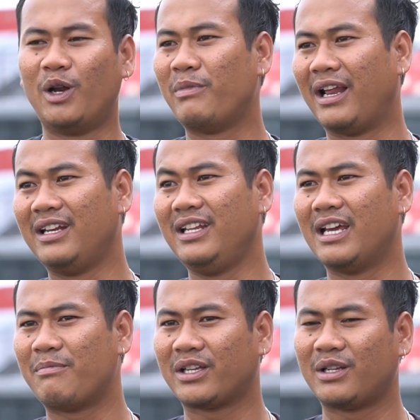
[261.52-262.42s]
belum LED
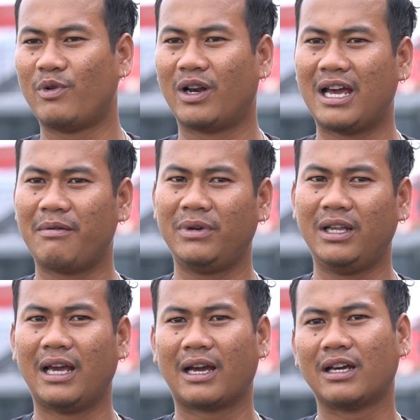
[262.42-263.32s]
ya, masih bolam
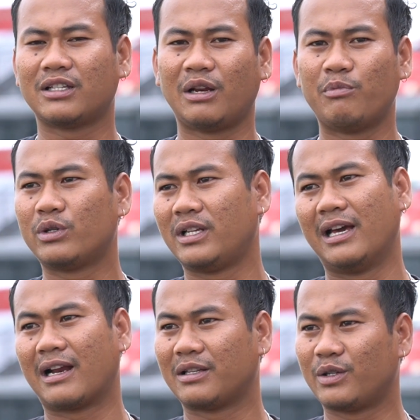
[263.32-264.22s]
di angka
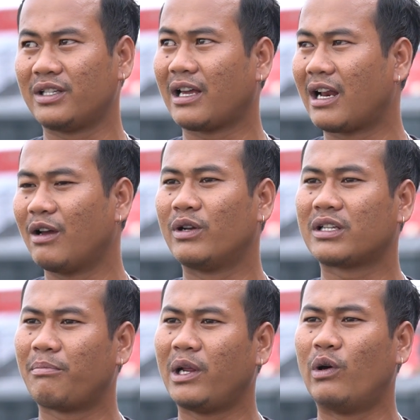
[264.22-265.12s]
1300, sekarang udah
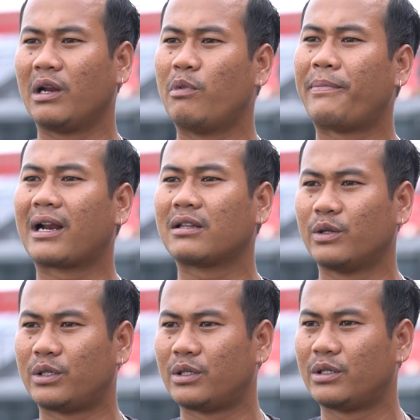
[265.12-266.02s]
sampai
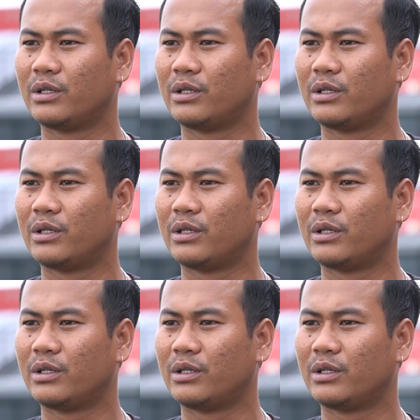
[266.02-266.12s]
2400.